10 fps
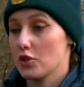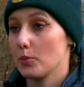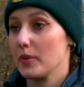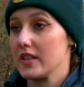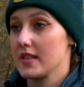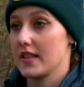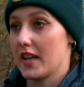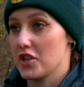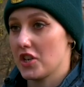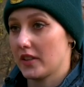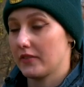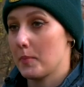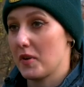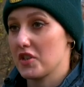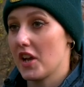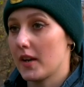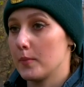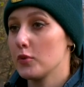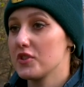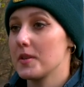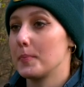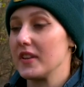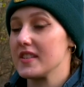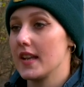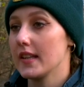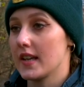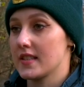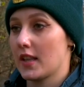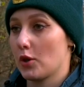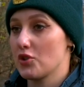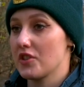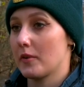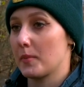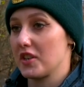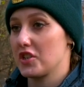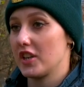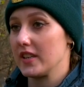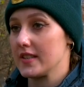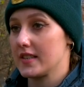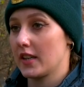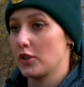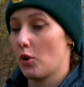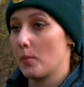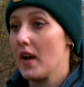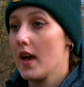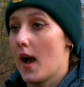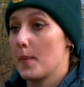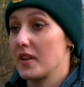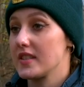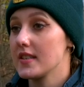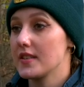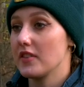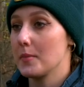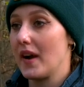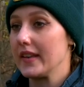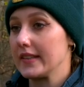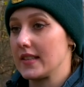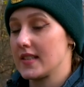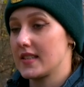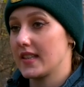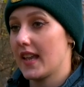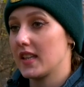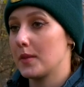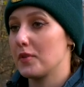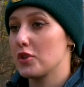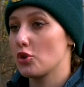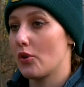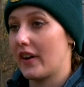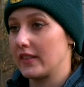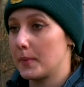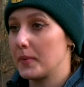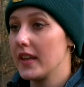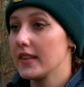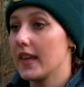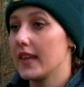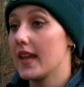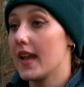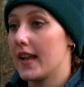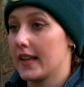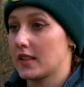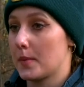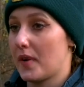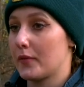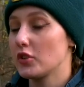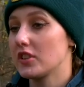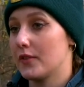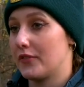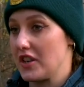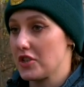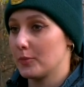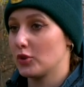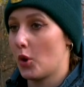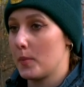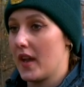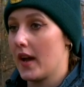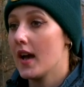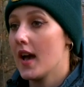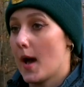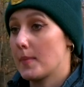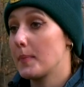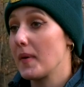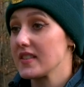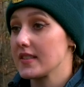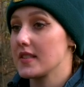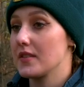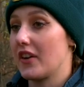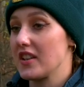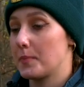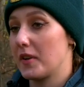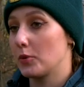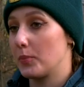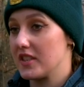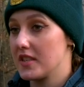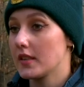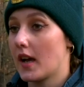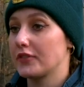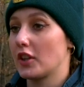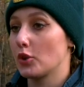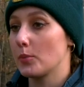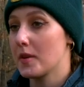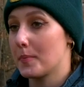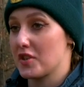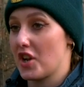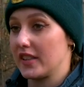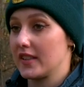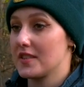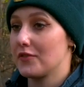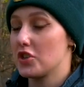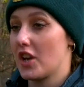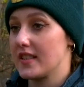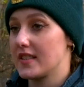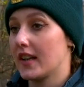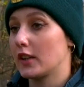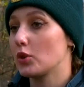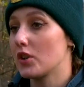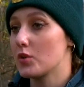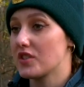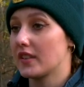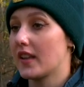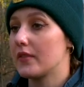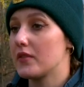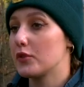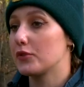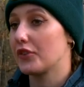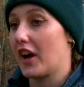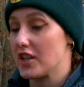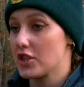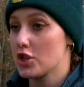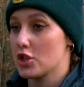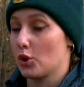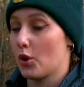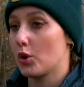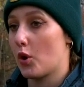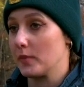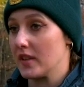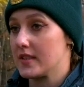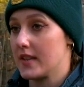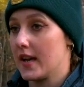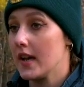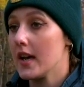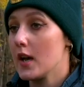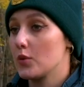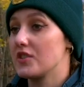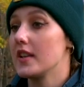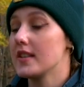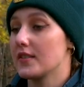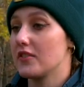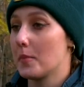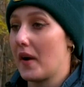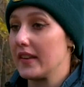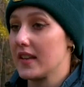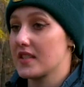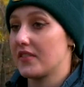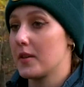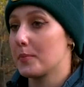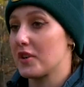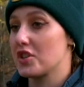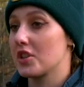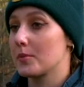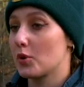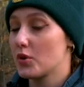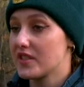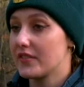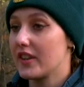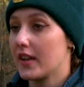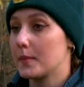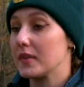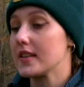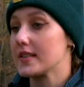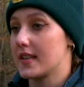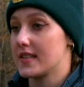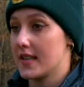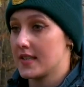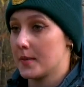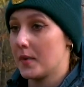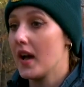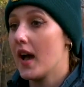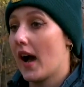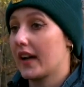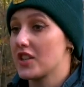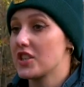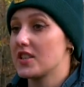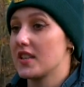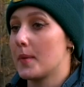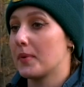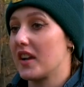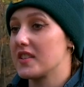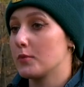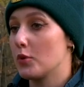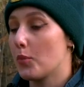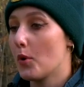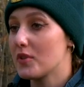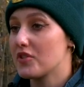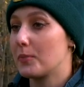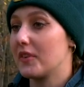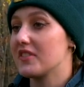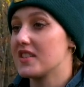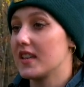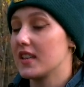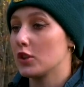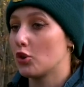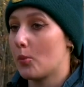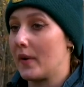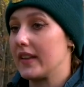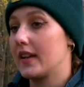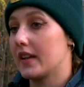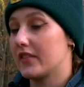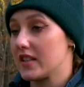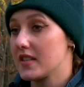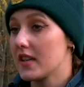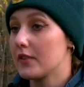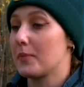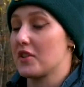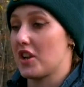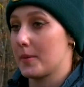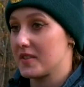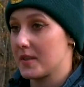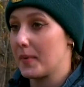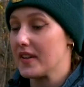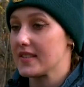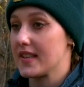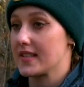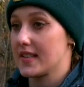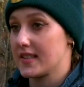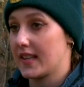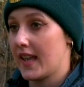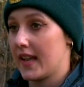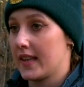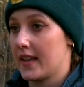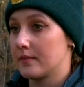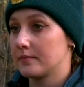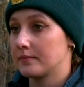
Чтобы не стать жертвой пожара, будьте предельно осторожны в обращении с огнем. Обратите внимание на состояние печного отопления и электропроводки в вашем доме. Об опасности вас предупредит автономный пожарный извещатель, который устанавливают в каждой жилой комнате. Уделите внимание своим пожилым родственникам и соседям. Окажите необходимую помощь в приведении дома или квартиры в пожаробезопасное состояние.